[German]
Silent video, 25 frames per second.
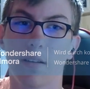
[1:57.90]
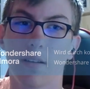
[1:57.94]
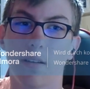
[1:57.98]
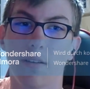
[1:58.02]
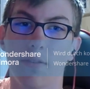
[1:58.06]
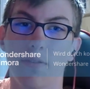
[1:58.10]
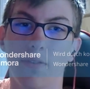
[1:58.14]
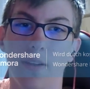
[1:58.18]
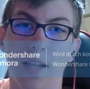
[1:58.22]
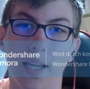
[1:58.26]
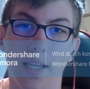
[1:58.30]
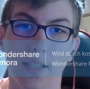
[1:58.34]

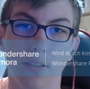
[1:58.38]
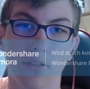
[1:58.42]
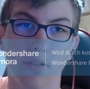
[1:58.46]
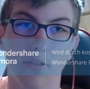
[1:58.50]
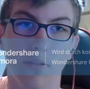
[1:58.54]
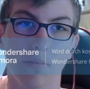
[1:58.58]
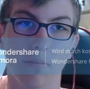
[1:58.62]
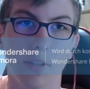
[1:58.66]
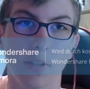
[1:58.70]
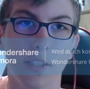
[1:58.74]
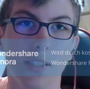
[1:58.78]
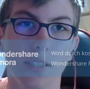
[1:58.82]
vielleicht so
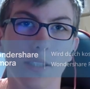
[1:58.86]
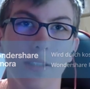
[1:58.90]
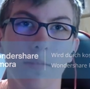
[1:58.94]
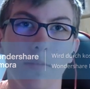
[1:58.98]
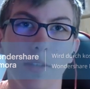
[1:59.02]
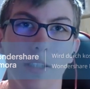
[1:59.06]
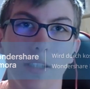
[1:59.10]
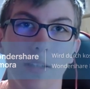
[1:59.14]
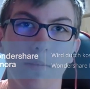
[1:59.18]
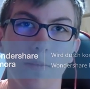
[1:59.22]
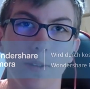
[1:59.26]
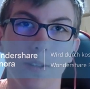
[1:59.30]
ein bisschen
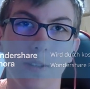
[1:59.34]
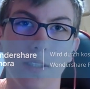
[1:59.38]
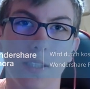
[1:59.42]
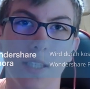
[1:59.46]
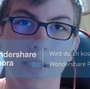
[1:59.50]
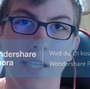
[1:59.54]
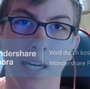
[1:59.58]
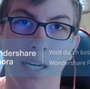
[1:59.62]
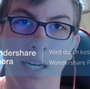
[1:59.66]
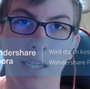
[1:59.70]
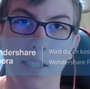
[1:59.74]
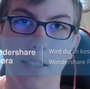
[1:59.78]
mit der
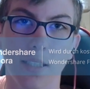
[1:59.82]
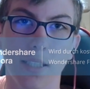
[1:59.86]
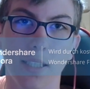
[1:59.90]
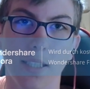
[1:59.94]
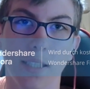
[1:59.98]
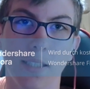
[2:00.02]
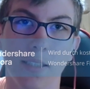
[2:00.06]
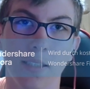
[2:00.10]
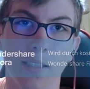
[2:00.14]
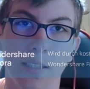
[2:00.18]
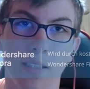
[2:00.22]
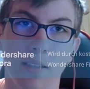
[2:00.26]
Musik
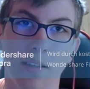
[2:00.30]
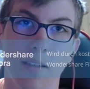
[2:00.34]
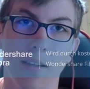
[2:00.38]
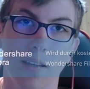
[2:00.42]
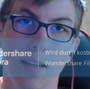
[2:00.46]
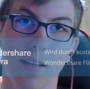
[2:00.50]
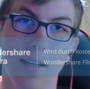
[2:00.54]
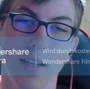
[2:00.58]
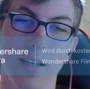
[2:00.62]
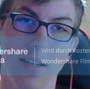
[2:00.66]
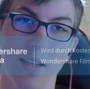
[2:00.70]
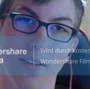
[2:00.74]
anteasern,
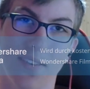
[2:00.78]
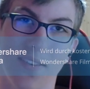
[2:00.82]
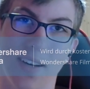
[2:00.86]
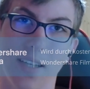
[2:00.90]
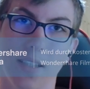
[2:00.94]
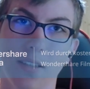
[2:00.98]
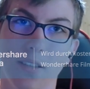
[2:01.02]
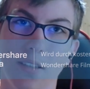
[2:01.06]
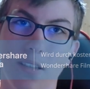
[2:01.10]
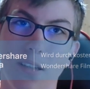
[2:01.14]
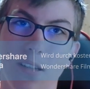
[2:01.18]
wann es